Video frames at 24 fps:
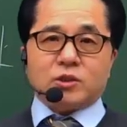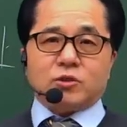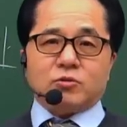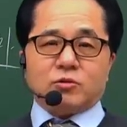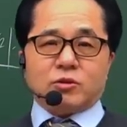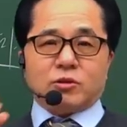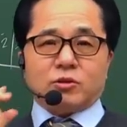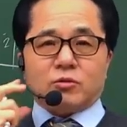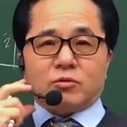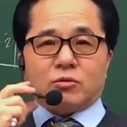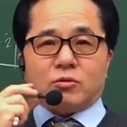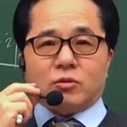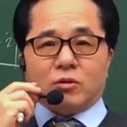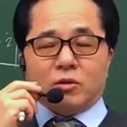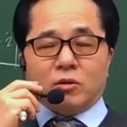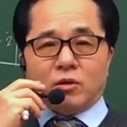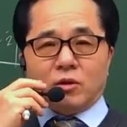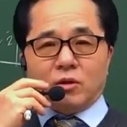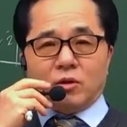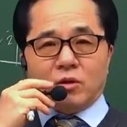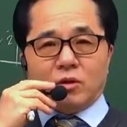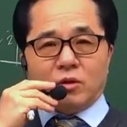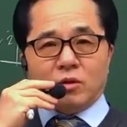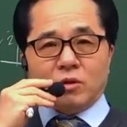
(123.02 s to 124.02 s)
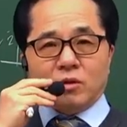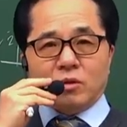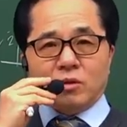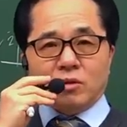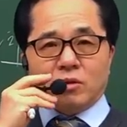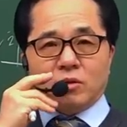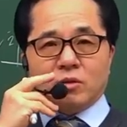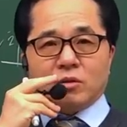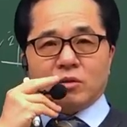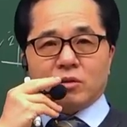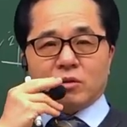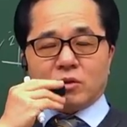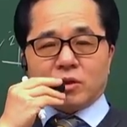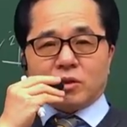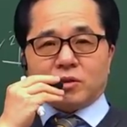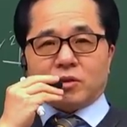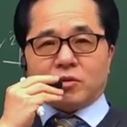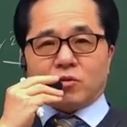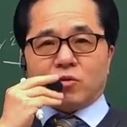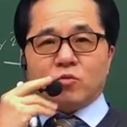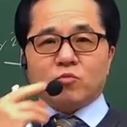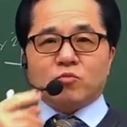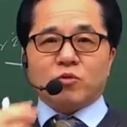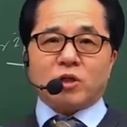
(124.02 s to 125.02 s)
쉬워지고. 그래서
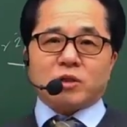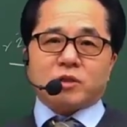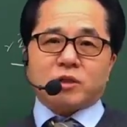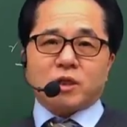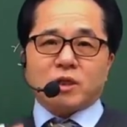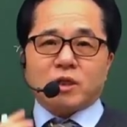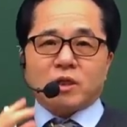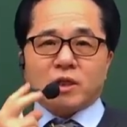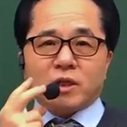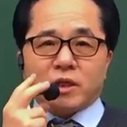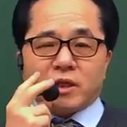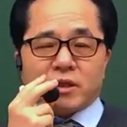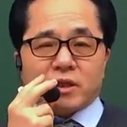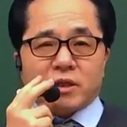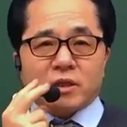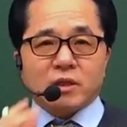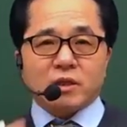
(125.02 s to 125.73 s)
공부할 때